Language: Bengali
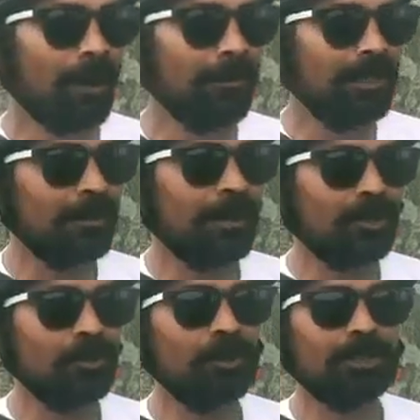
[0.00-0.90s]
আমাদের
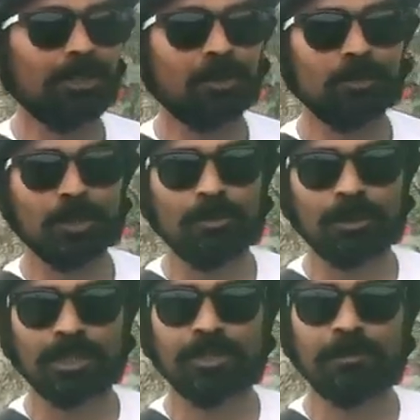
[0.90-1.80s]
ভারতবর্ষের
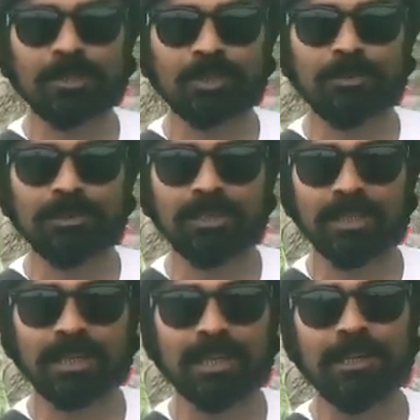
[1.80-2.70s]
সুন্দরবনের পার্শ্ববর্তী
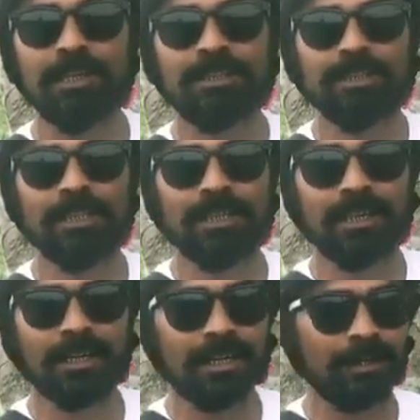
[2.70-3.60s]
এলাকা সেই
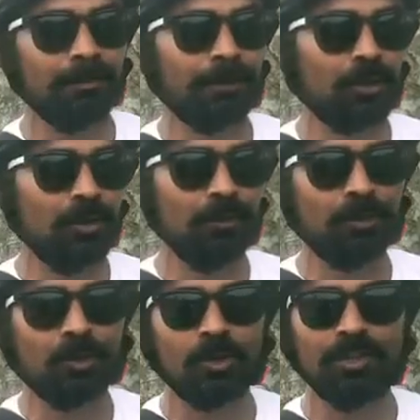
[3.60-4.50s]
এলাকার
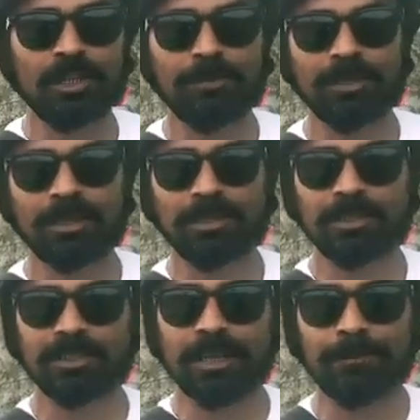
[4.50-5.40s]
বেগমপুর কলোনি নামে
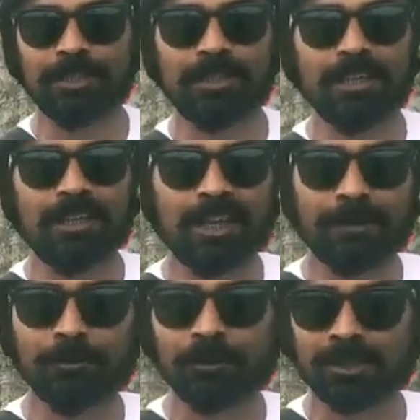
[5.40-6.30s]
একটি গ্রাম থেকে
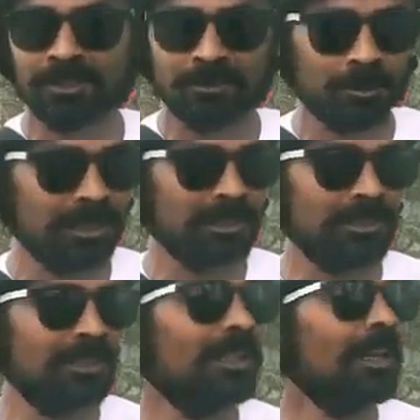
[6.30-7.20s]
আমি উঠে উঠে এসেছি